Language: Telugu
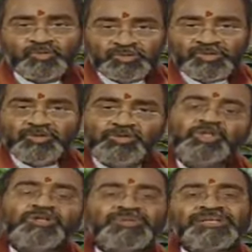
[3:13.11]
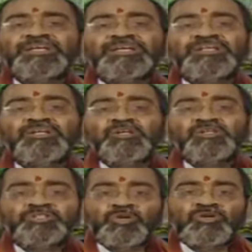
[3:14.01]
కొద్ది రోజుల్లో మనకి
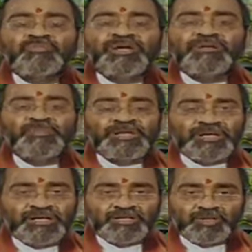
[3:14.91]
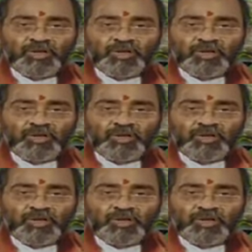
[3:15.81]
సౌరమానం ప్రకారంగా